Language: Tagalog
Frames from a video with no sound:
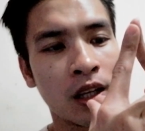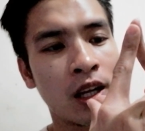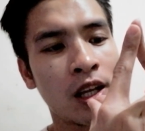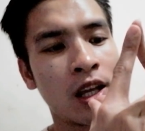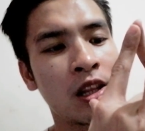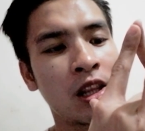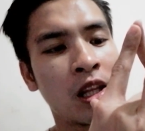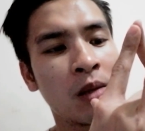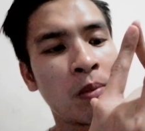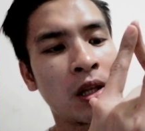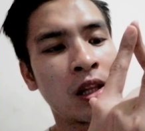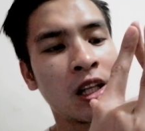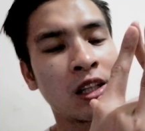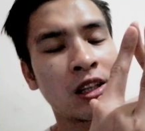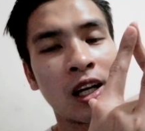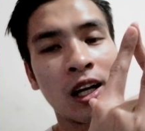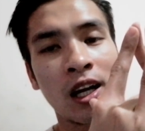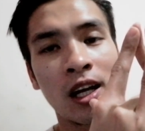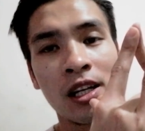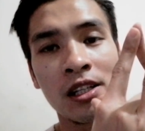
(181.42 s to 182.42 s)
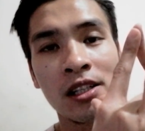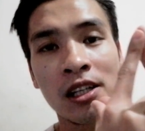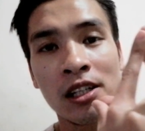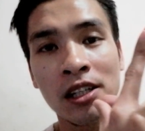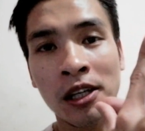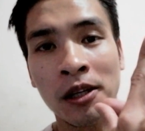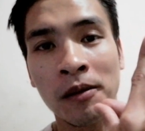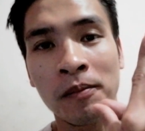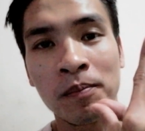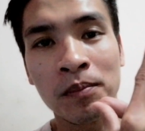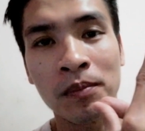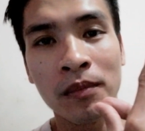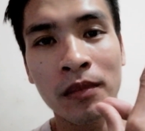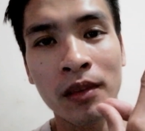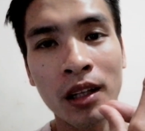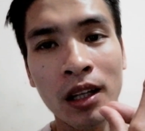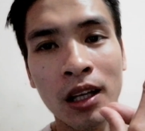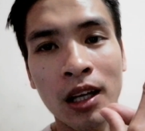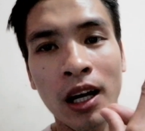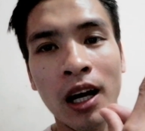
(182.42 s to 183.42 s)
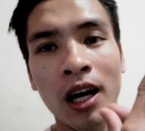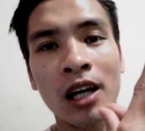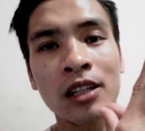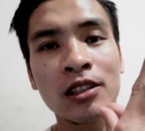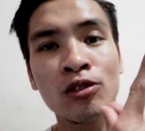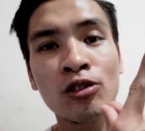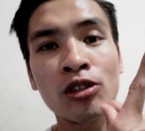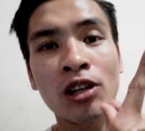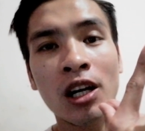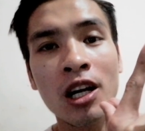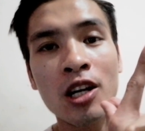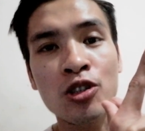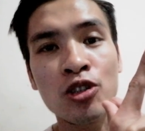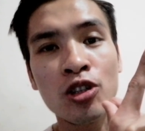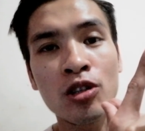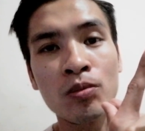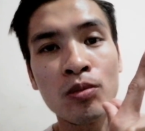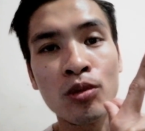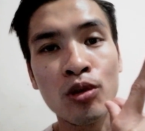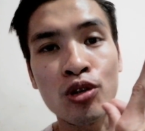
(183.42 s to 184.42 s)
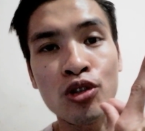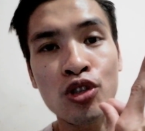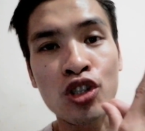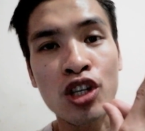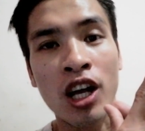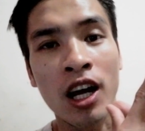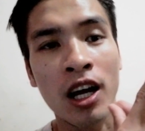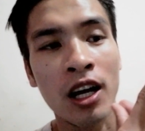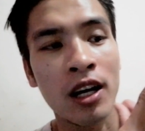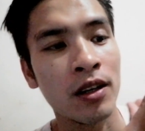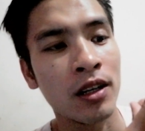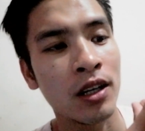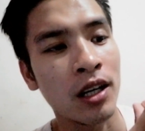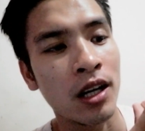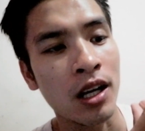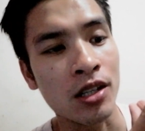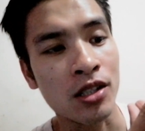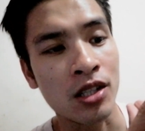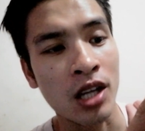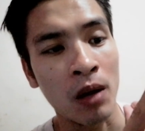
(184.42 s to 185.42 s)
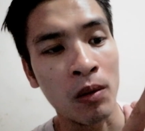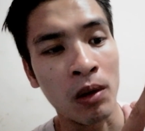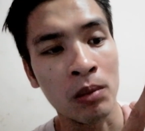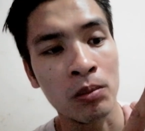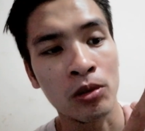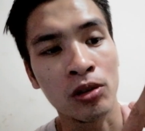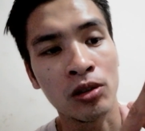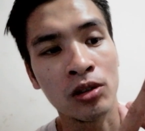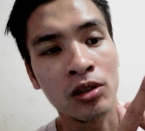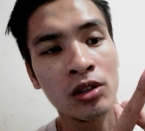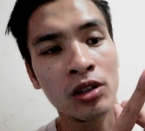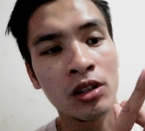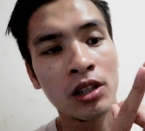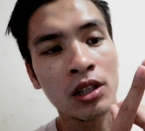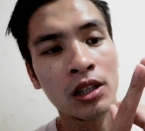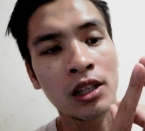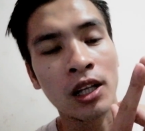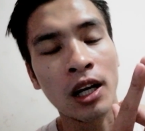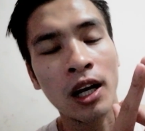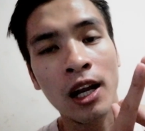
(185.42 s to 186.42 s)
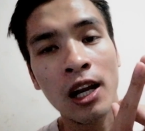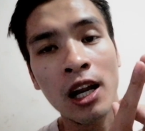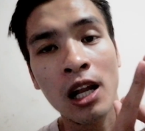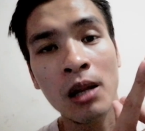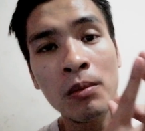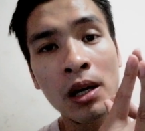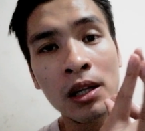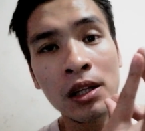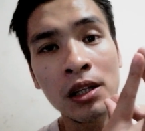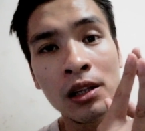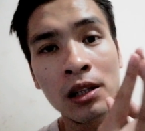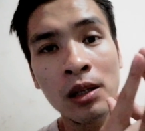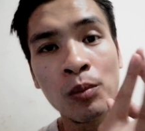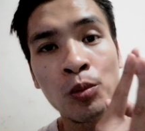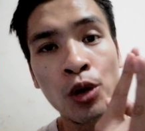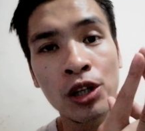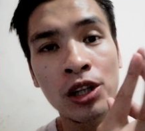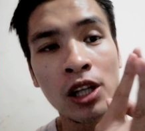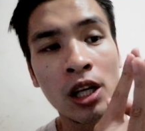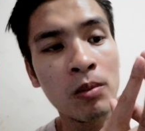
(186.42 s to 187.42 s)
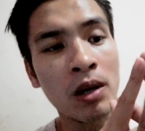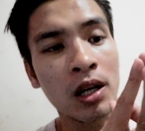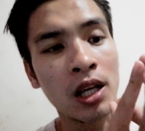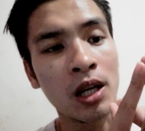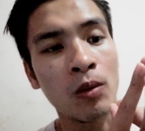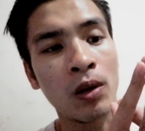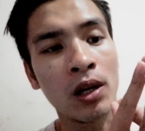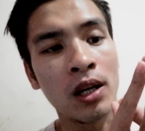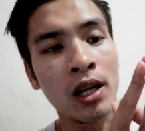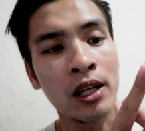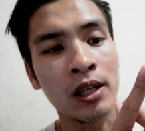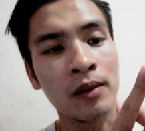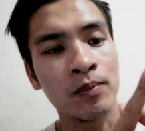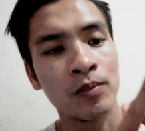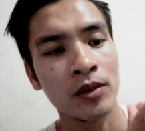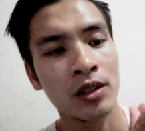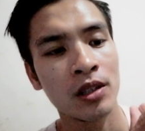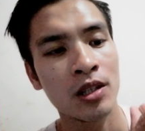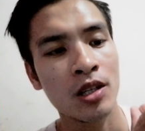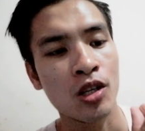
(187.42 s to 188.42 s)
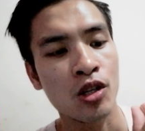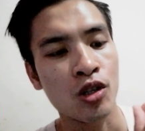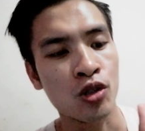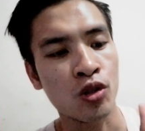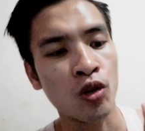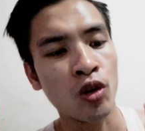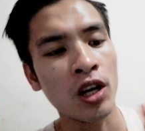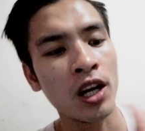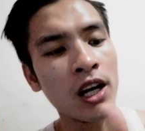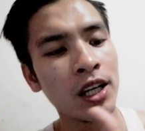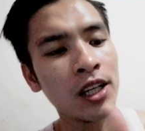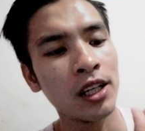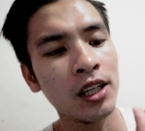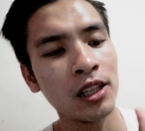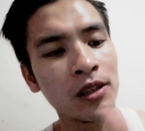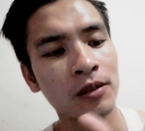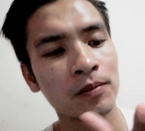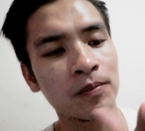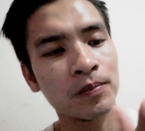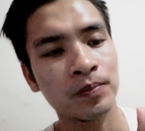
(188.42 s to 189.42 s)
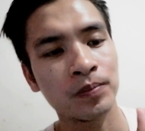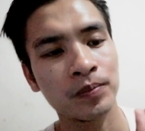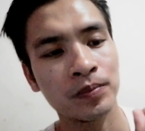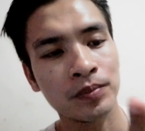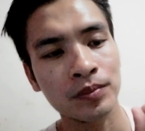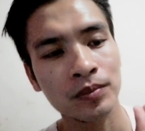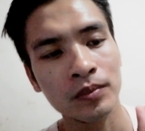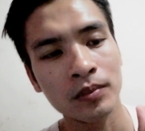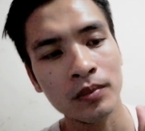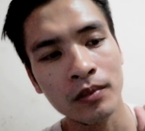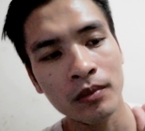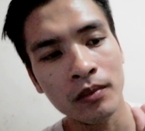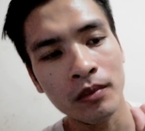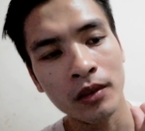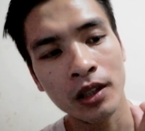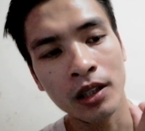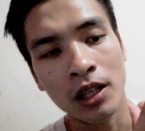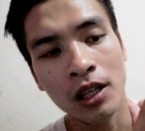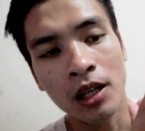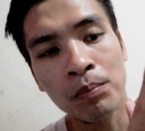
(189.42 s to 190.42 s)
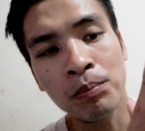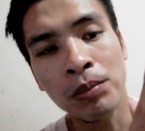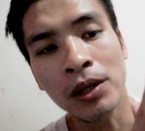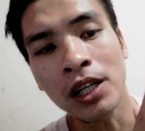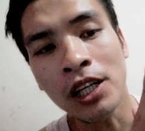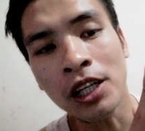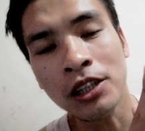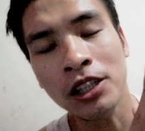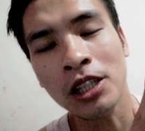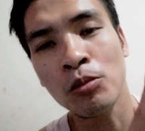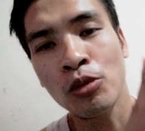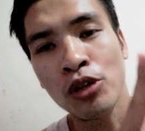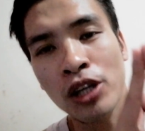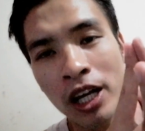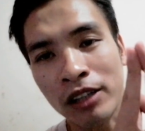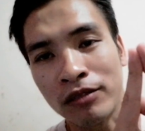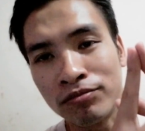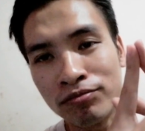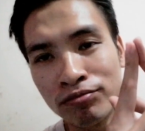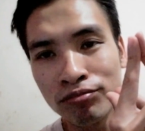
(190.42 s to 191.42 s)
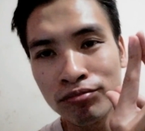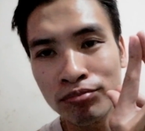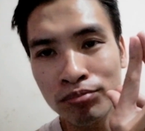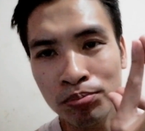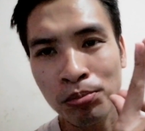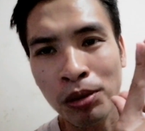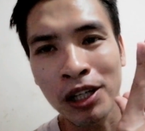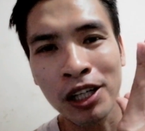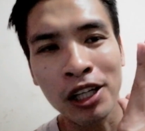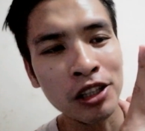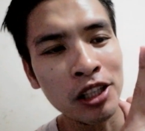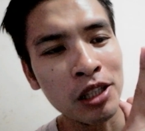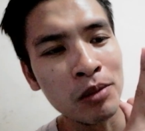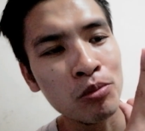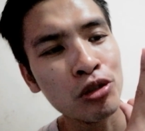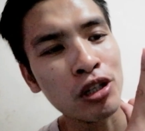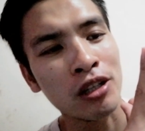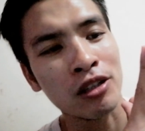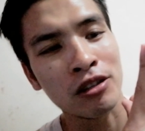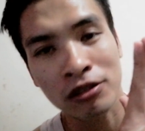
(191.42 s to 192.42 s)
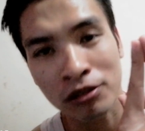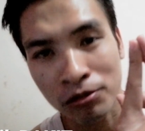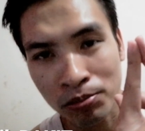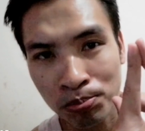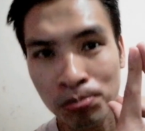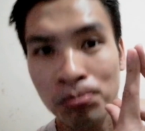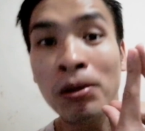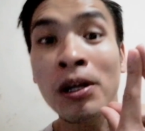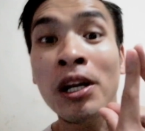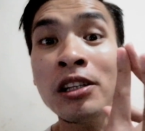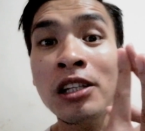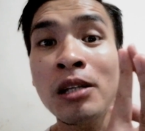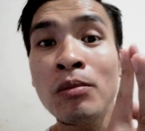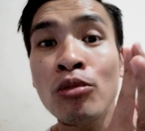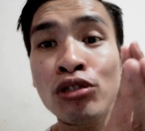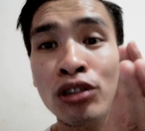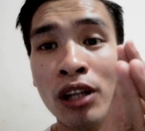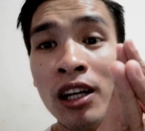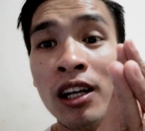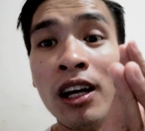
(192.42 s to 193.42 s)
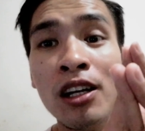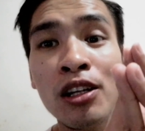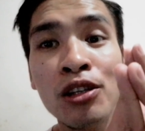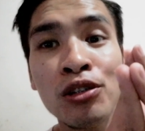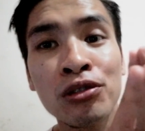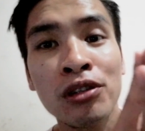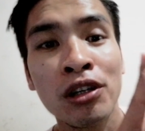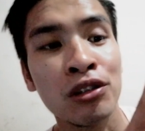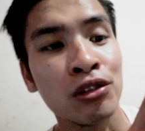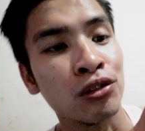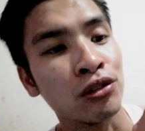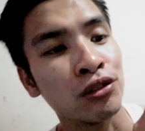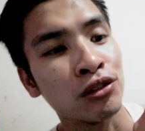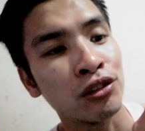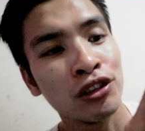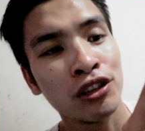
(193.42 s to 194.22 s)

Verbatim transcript: kaya hindi pwedeng tanggalin yan eh. At yung relasyon mo sa asawa mo, na kailanman hindi pwedeng maghiwalay. So kahit pilitin mo yan, pilitin mo yan, pilitin mo tanggalin yung ano,